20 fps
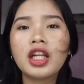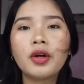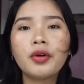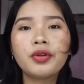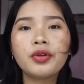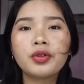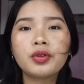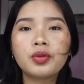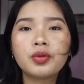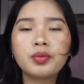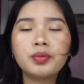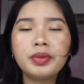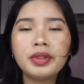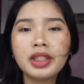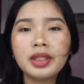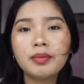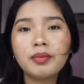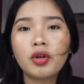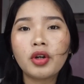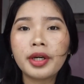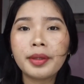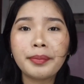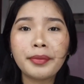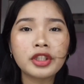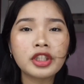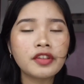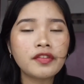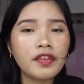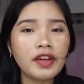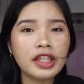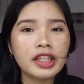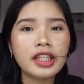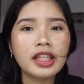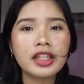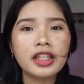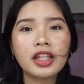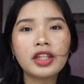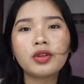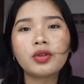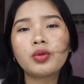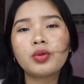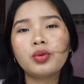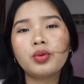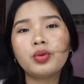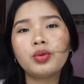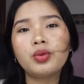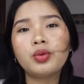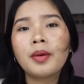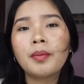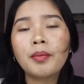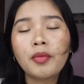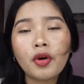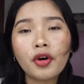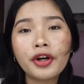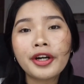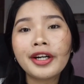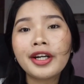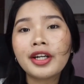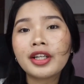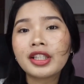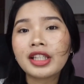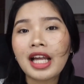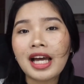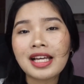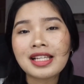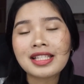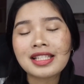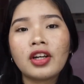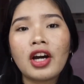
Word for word: you to be more motivated and to do more tasks.